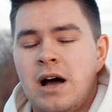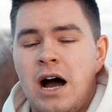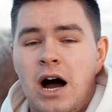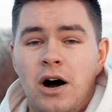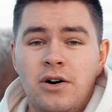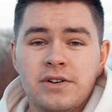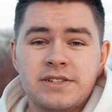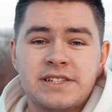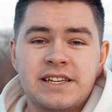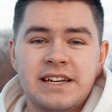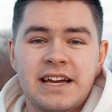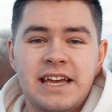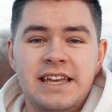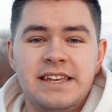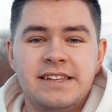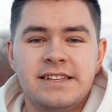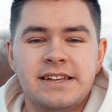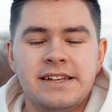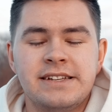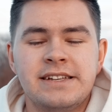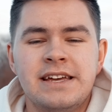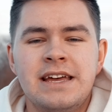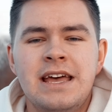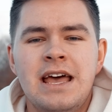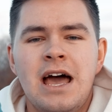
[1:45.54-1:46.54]

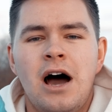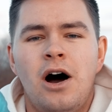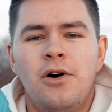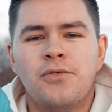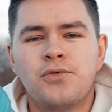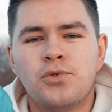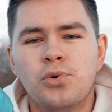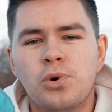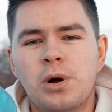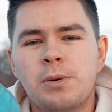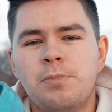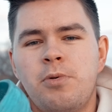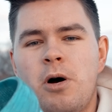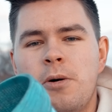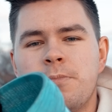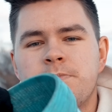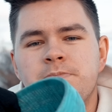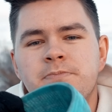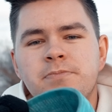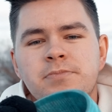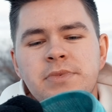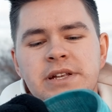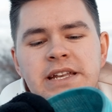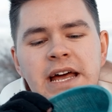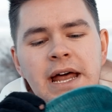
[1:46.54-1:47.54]
ausgerichtet auf
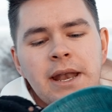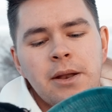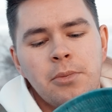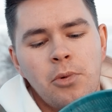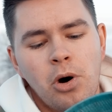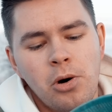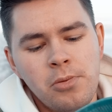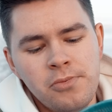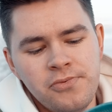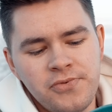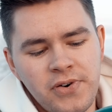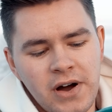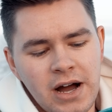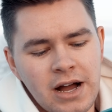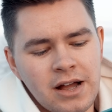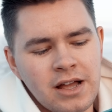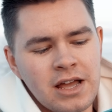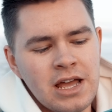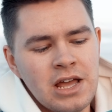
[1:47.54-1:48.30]
Kugelbomben mit einem Umfang